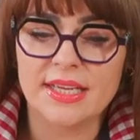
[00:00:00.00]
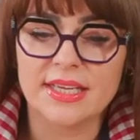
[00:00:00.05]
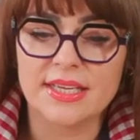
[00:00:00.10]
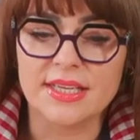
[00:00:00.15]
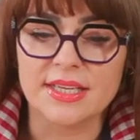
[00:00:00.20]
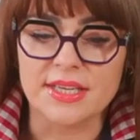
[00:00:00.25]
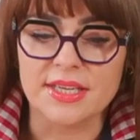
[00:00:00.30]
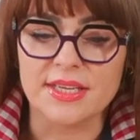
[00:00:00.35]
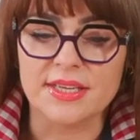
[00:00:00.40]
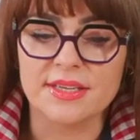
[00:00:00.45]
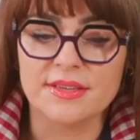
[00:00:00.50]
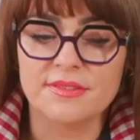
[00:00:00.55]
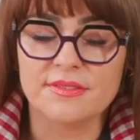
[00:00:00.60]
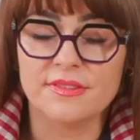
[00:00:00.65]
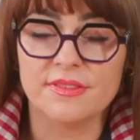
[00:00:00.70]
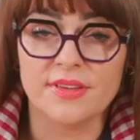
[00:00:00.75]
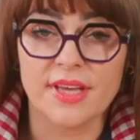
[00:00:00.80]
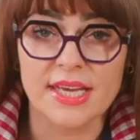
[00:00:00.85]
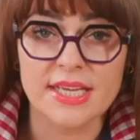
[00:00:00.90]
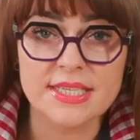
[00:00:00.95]
i
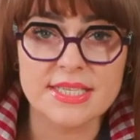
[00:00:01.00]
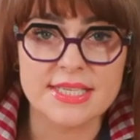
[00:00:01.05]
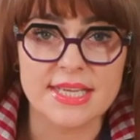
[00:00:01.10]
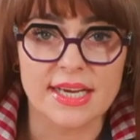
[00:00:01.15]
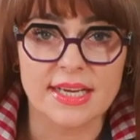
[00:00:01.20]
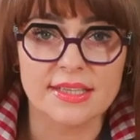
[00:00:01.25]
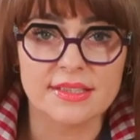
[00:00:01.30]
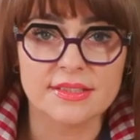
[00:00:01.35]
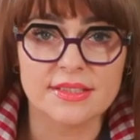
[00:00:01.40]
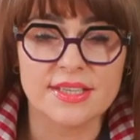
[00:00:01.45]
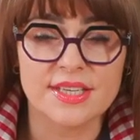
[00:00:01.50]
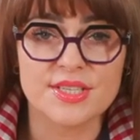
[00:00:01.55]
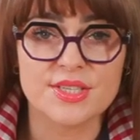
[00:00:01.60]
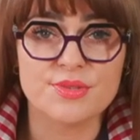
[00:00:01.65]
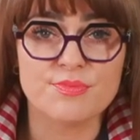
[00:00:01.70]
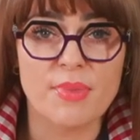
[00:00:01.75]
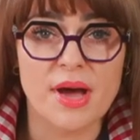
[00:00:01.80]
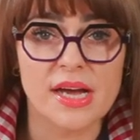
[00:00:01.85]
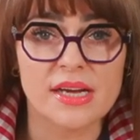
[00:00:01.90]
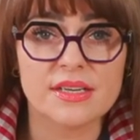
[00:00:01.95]
wiedza
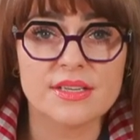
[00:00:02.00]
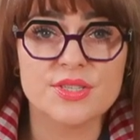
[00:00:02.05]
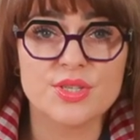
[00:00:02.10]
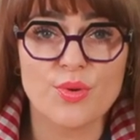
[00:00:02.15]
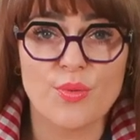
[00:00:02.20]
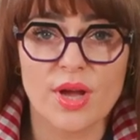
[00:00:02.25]
jest bardzo